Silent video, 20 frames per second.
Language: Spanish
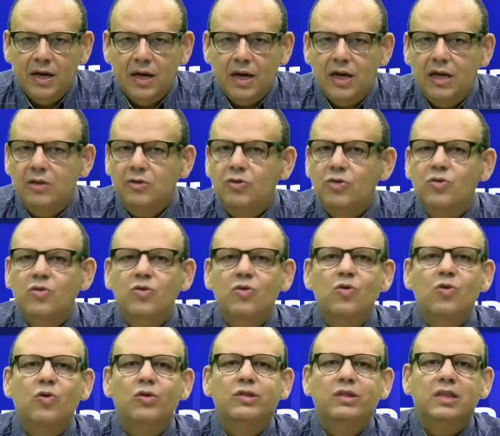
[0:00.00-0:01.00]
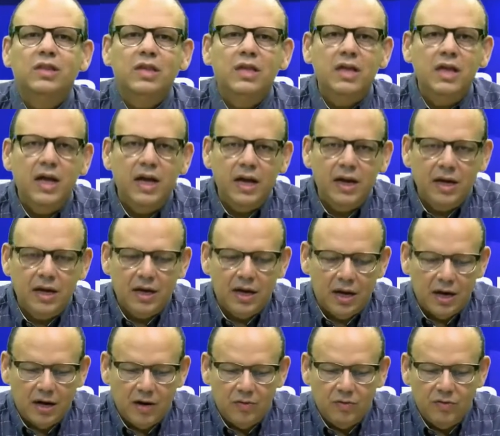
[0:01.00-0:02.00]
estos no tienen
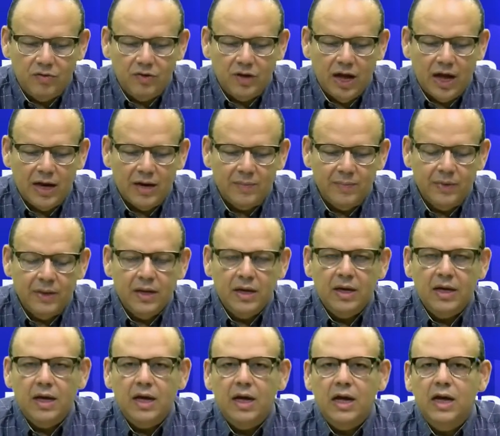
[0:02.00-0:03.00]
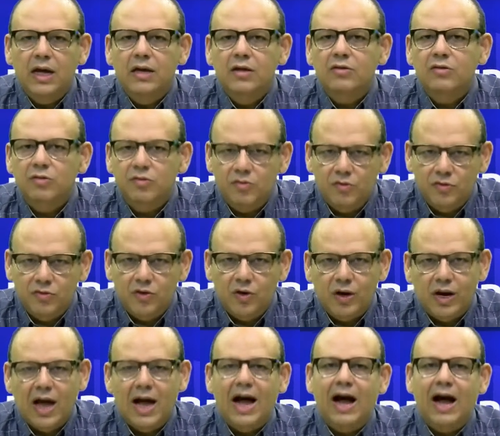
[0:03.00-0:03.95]
que renunciar en sus funciones.